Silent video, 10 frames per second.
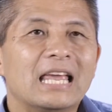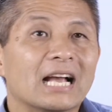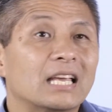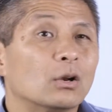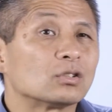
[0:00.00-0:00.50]
E
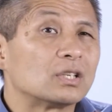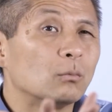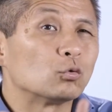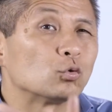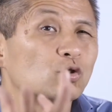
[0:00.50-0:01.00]
aqui nós
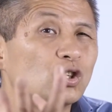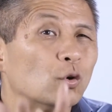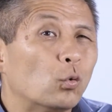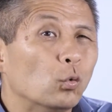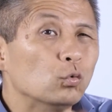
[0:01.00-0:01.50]
temos o
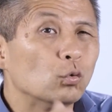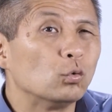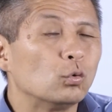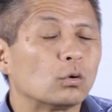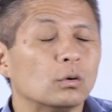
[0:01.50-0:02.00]
segundo
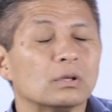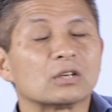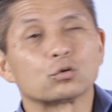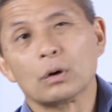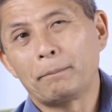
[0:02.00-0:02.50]
núcleo
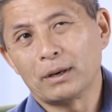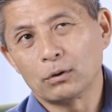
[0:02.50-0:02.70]
da sua